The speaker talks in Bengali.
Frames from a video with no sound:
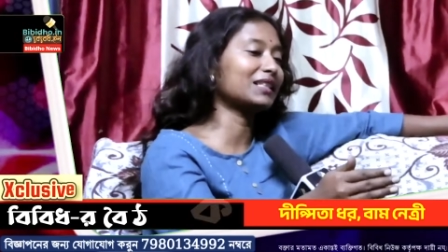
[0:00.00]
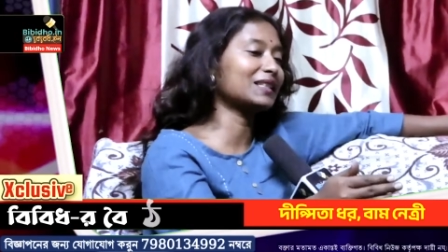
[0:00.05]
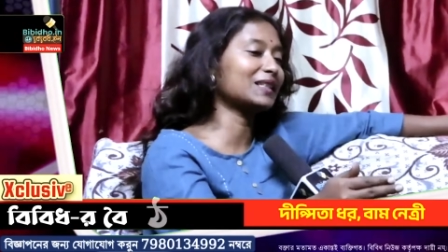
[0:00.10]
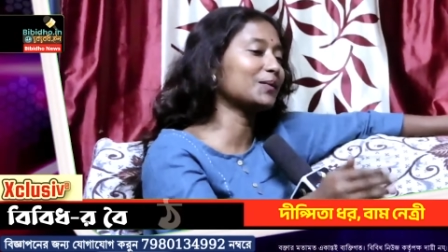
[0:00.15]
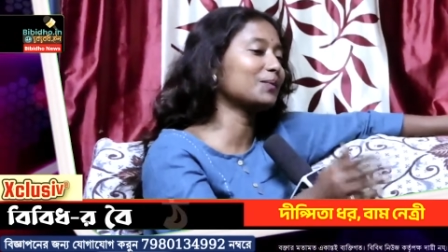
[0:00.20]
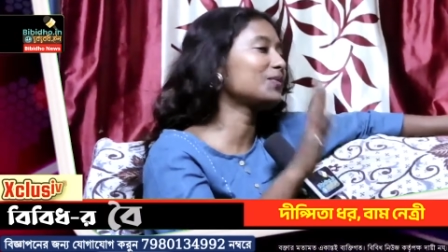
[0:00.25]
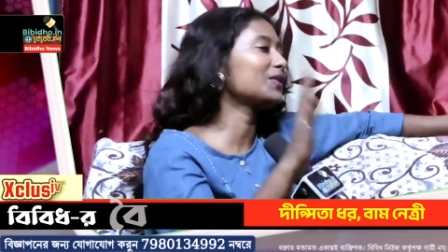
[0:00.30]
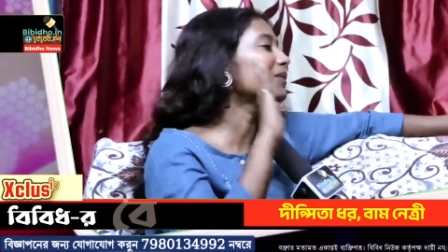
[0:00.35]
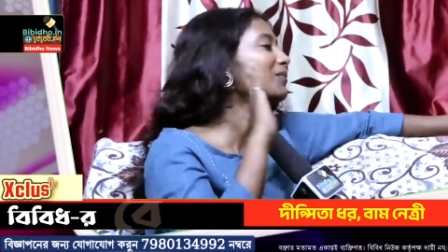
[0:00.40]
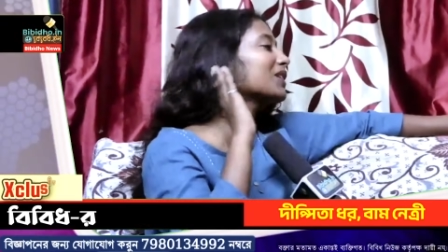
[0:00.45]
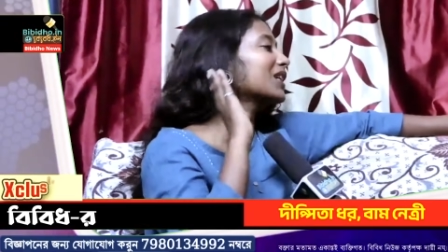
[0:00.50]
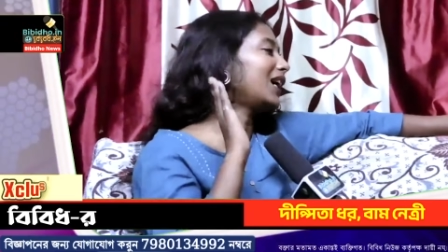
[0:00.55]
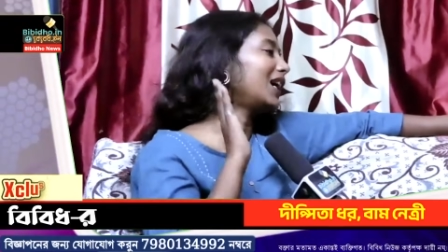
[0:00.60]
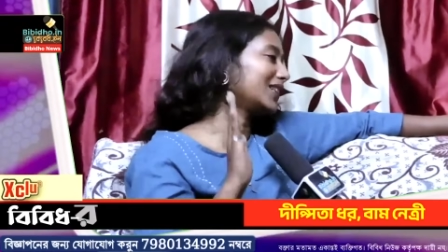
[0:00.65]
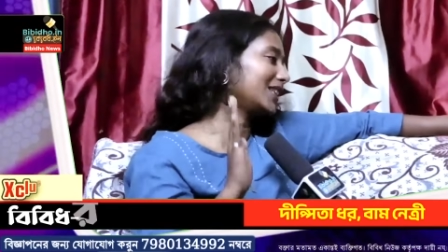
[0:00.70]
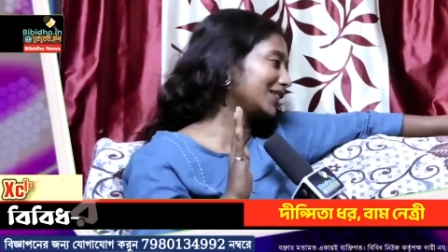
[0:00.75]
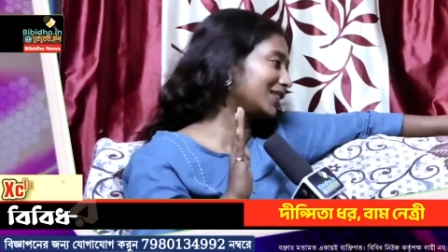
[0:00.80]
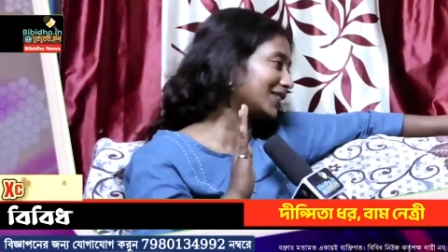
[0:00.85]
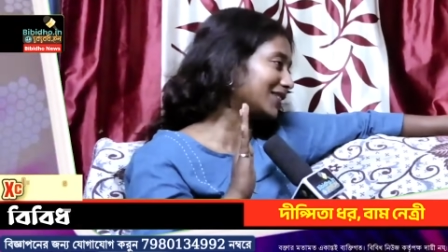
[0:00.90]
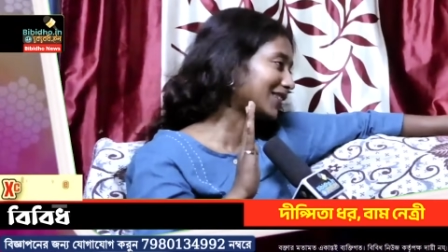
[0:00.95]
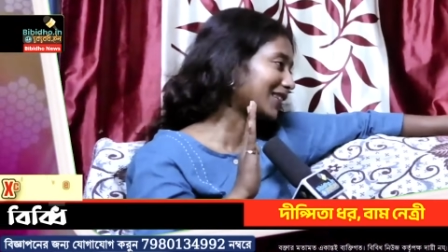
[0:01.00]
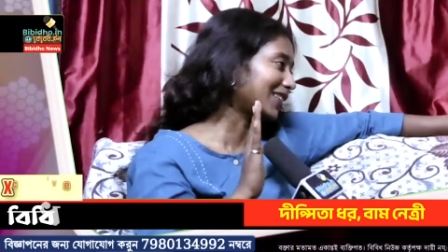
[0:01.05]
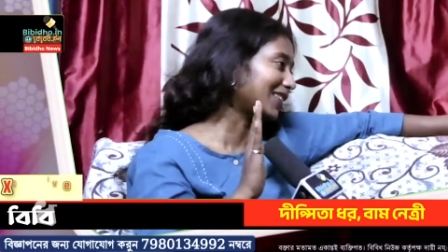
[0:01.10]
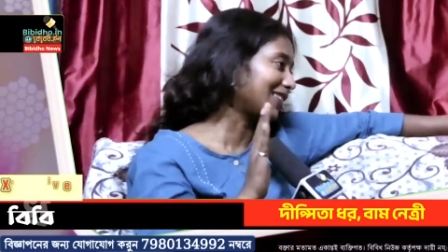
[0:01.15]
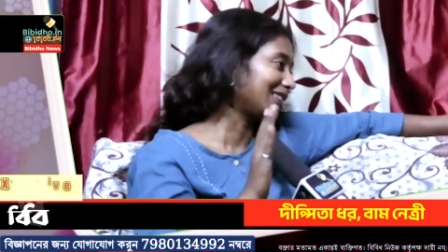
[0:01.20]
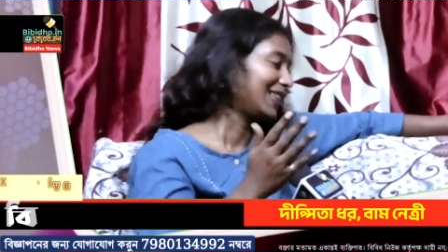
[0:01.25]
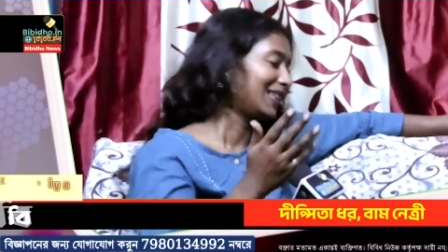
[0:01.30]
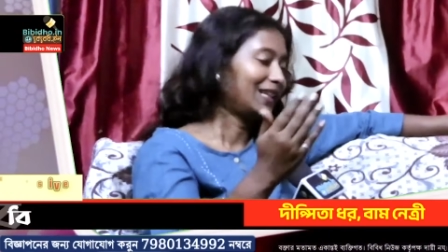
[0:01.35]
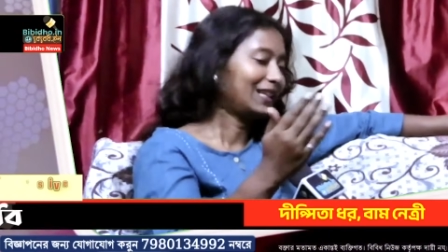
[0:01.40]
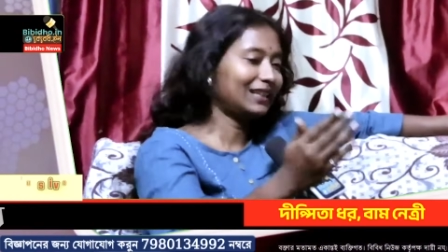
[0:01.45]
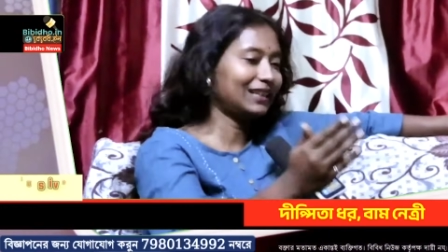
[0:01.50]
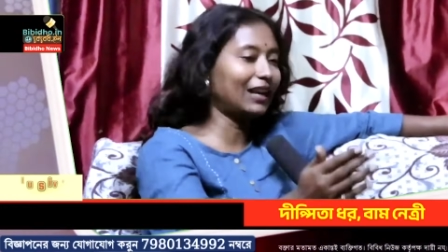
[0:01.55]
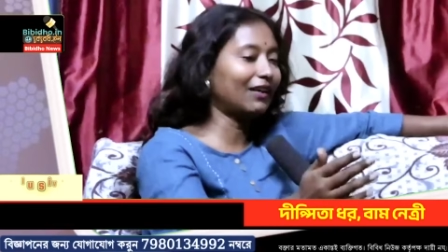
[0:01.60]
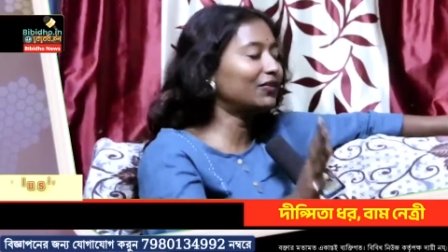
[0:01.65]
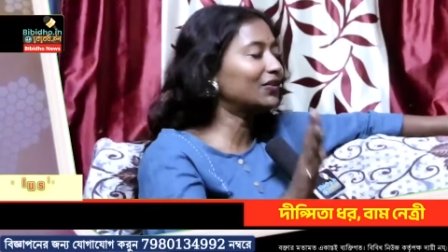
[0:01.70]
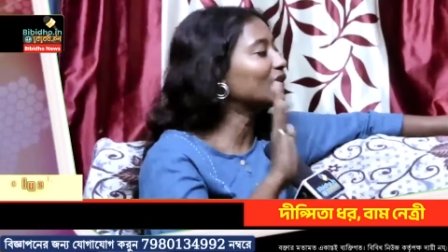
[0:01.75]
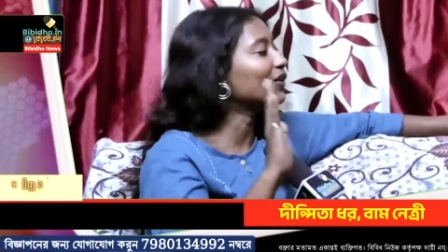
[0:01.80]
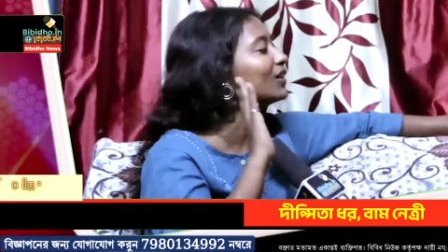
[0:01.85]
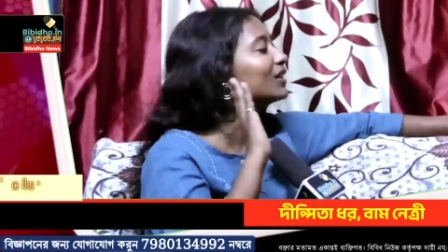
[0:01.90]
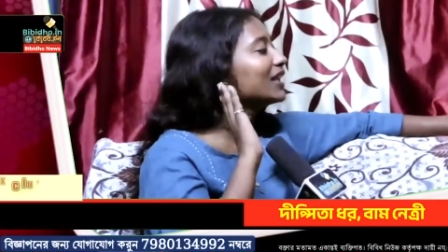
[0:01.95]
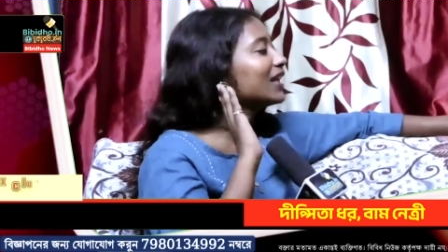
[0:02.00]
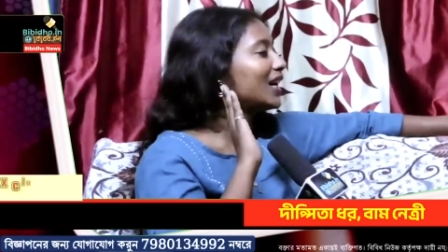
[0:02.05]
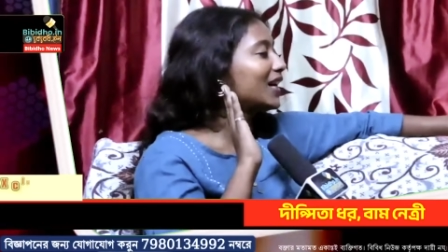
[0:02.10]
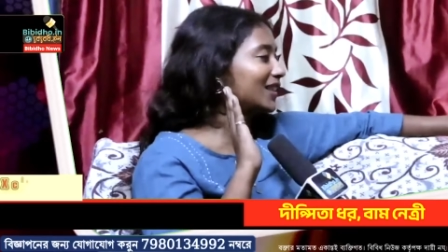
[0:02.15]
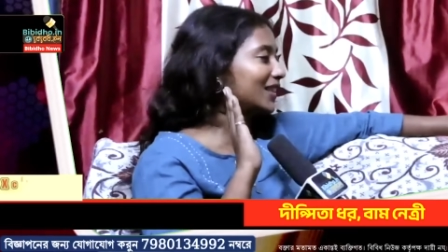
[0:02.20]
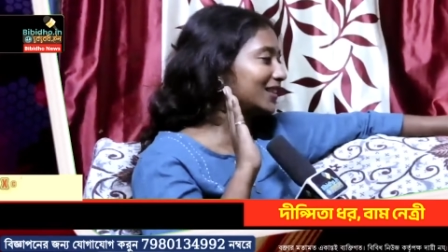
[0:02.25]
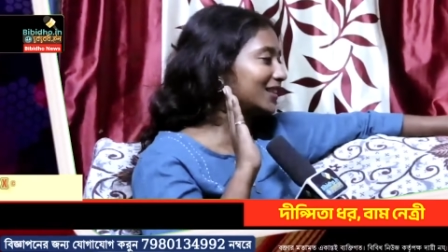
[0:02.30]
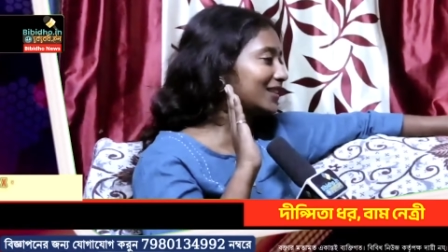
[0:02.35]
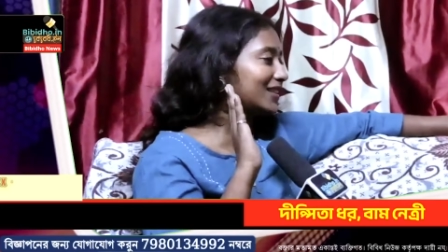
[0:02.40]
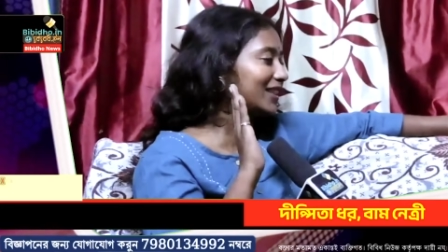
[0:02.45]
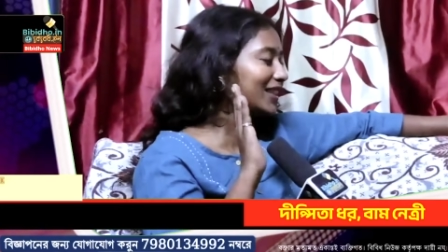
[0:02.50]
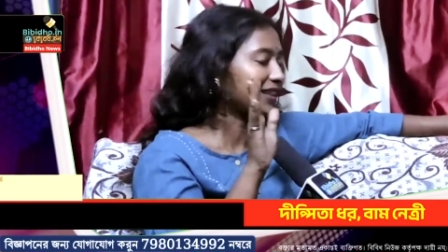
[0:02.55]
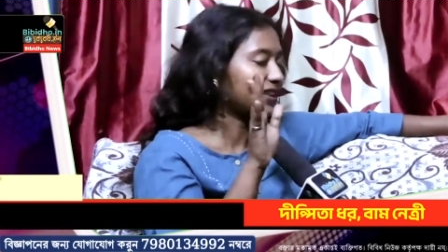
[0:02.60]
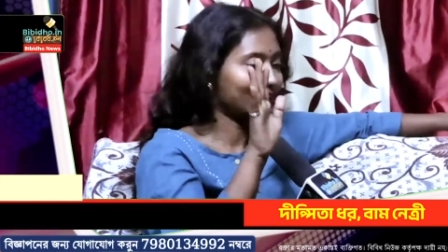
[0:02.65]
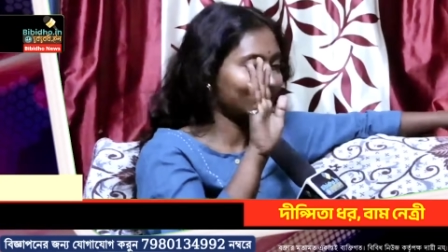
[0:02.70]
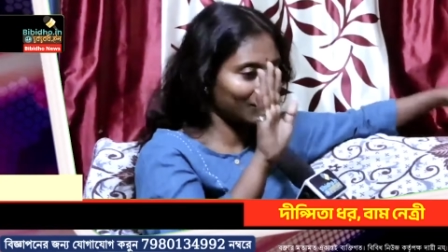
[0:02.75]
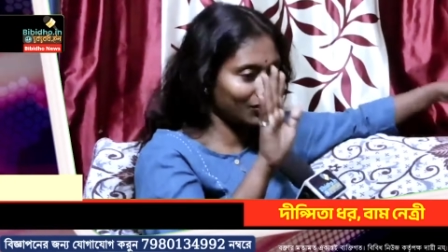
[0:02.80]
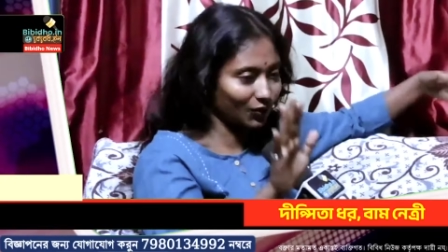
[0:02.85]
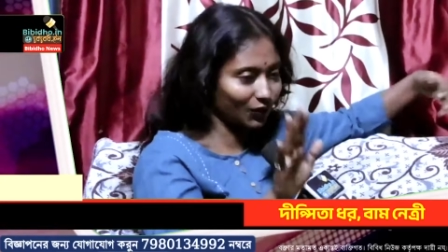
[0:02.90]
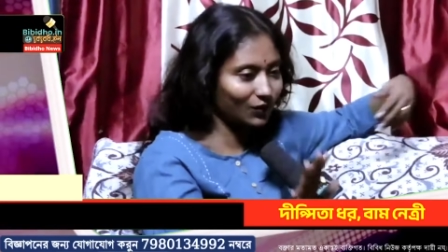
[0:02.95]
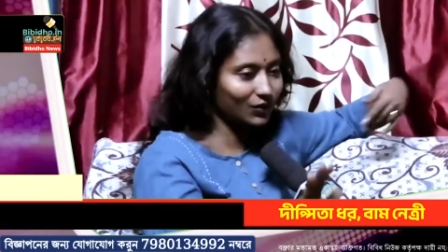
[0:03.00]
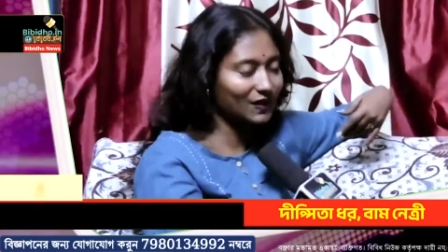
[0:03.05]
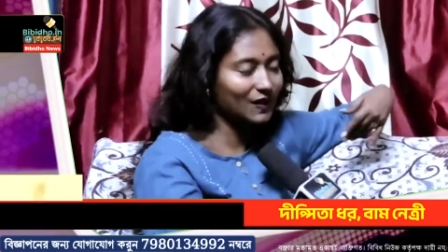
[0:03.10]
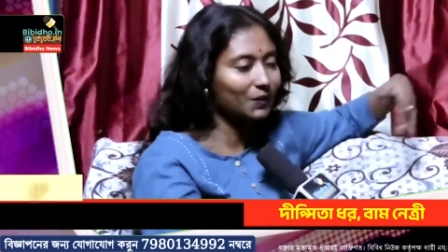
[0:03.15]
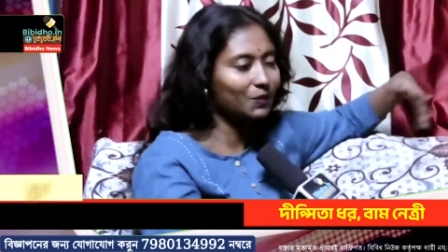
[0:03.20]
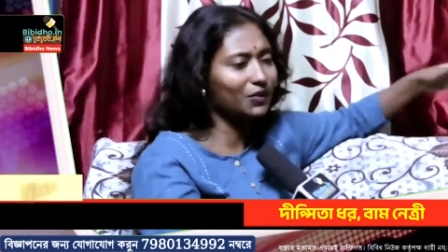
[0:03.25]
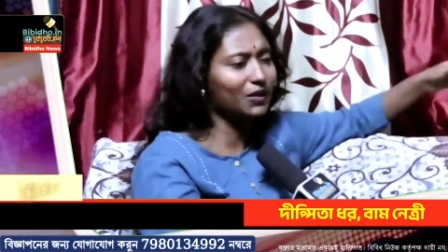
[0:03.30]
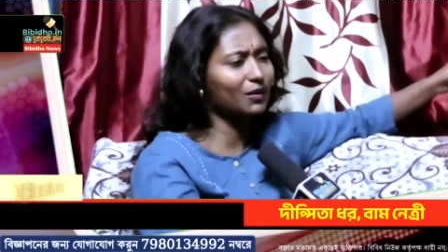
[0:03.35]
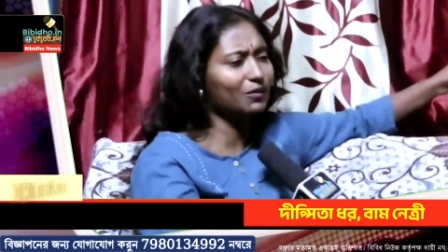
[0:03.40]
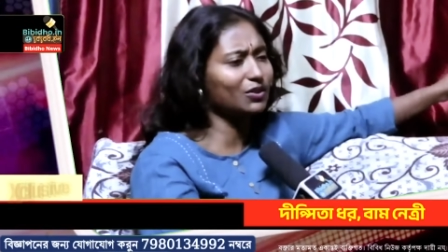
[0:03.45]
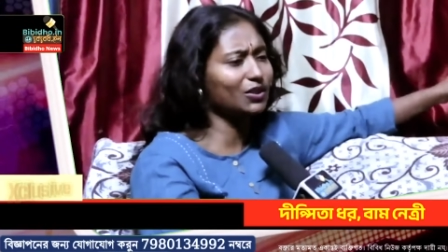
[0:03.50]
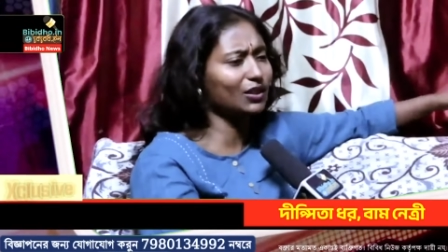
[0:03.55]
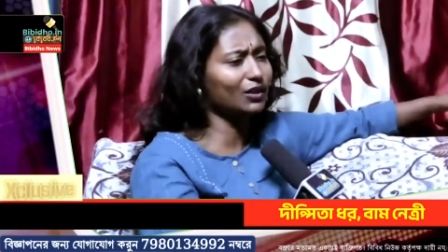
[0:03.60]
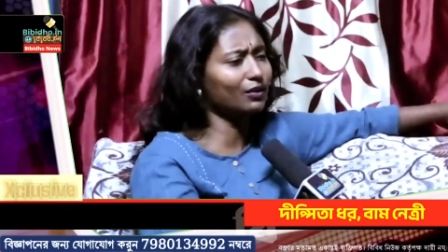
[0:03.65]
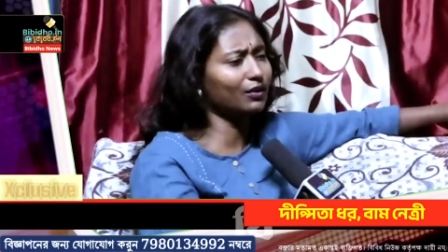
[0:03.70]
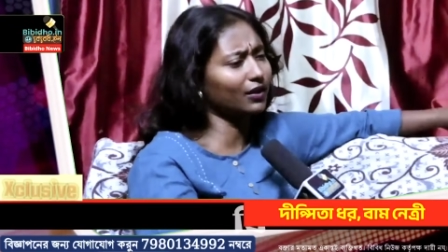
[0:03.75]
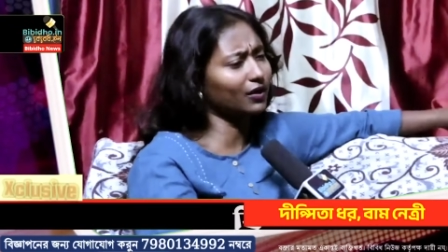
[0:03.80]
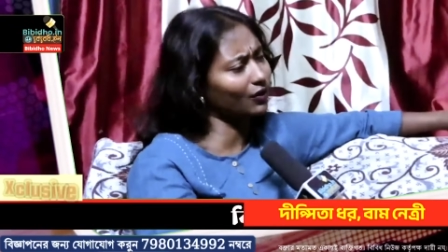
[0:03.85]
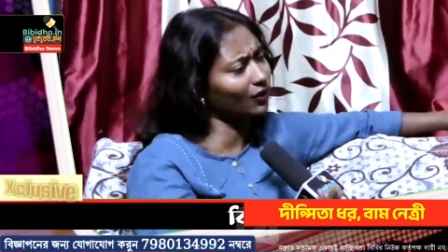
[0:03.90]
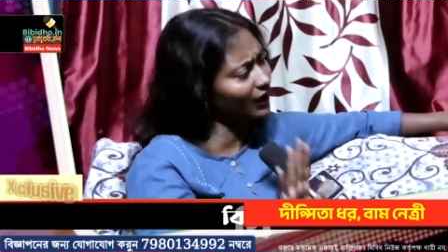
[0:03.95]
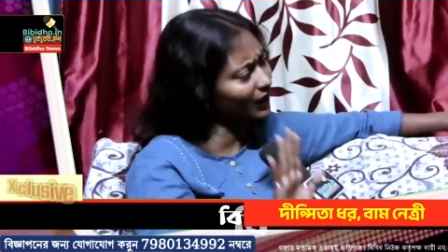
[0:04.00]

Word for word: সিপিএম কে হাঁটাতে চায় লেফট কে হাঁটাতে চায় যখন সিপিএম ছিল এখানে